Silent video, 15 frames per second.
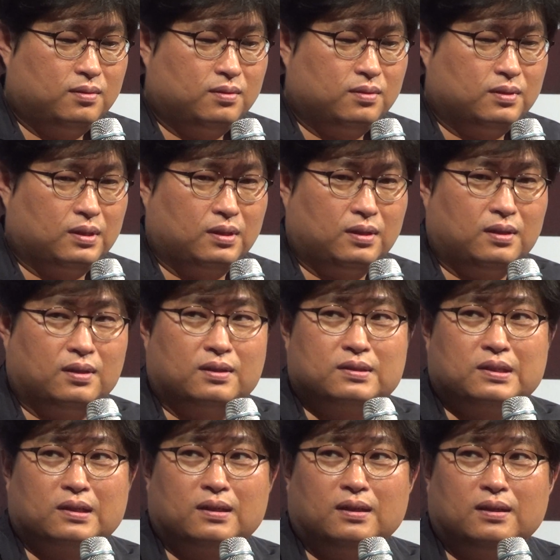뭐제
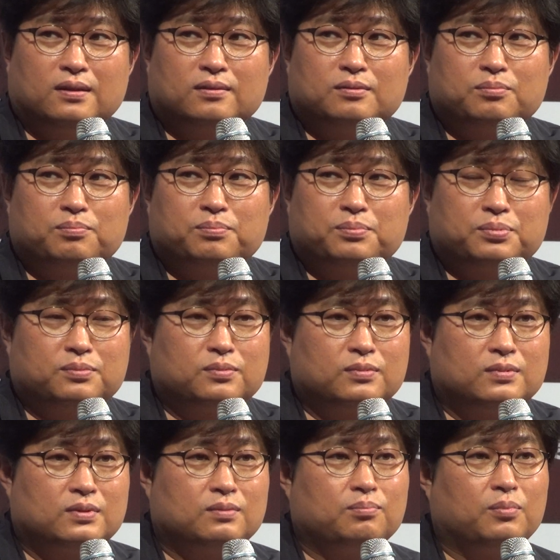제가
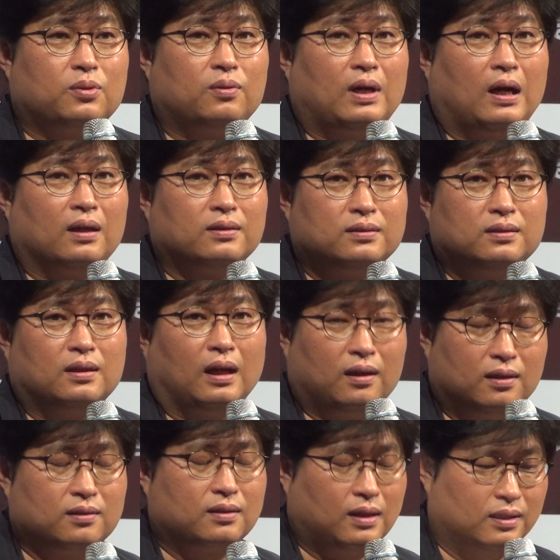뭐 아는
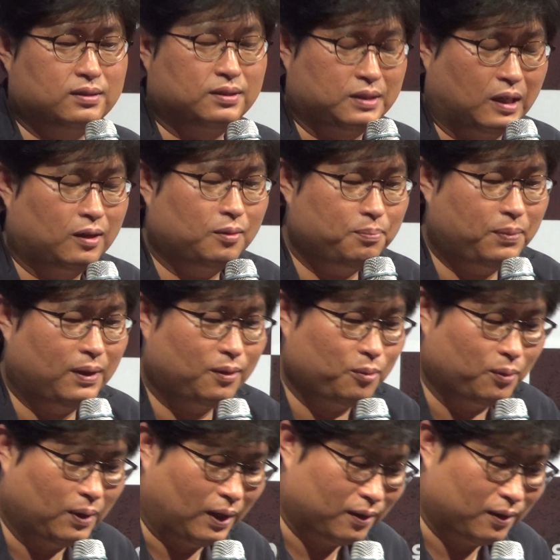알, 같이 작업하고